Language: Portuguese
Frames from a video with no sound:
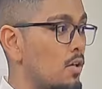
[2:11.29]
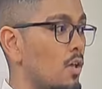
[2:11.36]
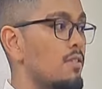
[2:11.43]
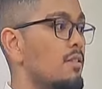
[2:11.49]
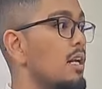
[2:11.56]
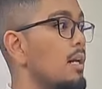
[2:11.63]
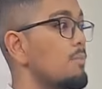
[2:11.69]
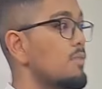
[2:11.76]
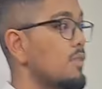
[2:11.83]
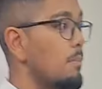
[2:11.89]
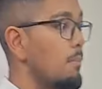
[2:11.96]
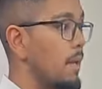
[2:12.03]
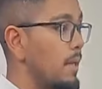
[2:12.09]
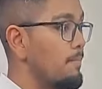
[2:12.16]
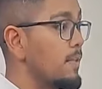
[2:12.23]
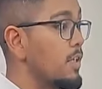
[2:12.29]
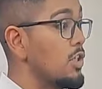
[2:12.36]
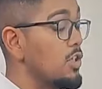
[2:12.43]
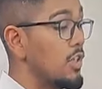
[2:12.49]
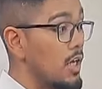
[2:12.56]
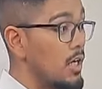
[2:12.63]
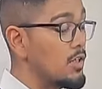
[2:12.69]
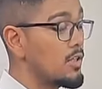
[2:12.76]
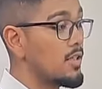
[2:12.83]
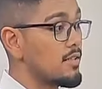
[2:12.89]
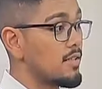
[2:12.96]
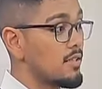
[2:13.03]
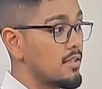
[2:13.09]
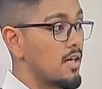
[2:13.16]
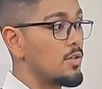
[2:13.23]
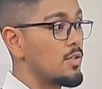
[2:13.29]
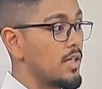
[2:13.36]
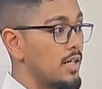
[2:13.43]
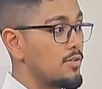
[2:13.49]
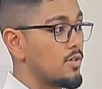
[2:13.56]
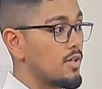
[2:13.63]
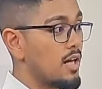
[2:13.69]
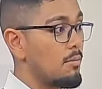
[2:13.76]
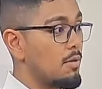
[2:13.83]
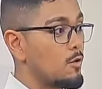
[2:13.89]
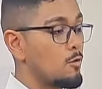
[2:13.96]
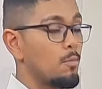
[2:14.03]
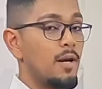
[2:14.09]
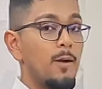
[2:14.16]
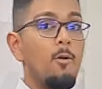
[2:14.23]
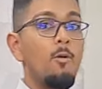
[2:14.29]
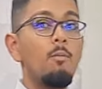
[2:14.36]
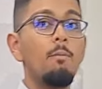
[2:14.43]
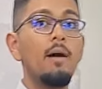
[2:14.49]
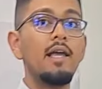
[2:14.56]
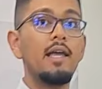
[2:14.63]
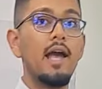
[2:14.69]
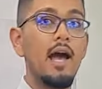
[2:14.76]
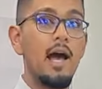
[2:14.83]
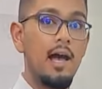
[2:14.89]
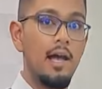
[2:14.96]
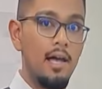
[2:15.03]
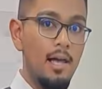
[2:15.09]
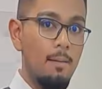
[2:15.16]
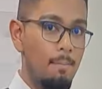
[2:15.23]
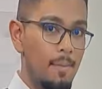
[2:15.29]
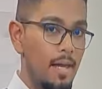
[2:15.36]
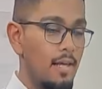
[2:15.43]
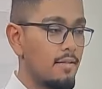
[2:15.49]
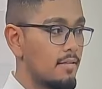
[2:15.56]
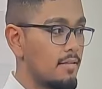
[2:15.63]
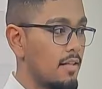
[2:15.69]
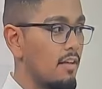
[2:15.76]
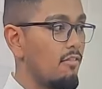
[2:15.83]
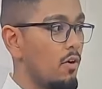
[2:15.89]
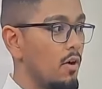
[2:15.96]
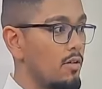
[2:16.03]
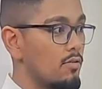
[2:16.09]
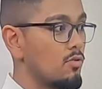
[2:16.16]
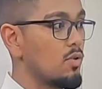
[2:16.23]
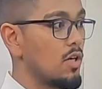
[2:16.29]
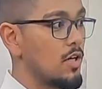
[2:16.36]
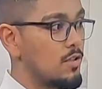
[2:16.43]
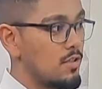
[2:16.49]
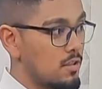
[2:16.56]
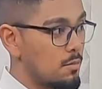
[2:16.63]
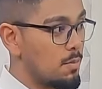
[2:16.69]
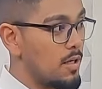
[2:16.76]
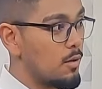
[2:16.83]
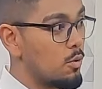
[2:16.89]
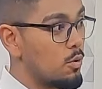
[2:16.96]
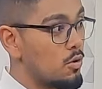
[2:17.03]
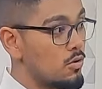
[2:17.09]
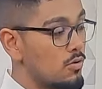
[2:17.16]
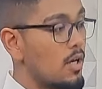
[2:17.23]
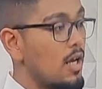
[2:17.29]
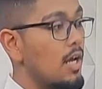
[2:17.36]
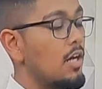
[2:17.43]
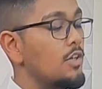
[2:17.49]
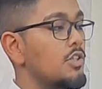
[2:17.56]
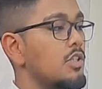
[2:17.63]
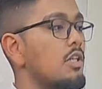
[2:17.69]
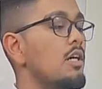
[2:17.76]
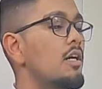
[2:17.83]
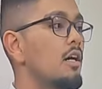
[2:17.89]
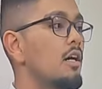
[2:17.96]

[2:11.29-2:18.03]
polegadas? Acho que deve ser umas 60 polegadas. 60, né? É bem grande aqui, galera, ó. Olha a imagem. Só imagem,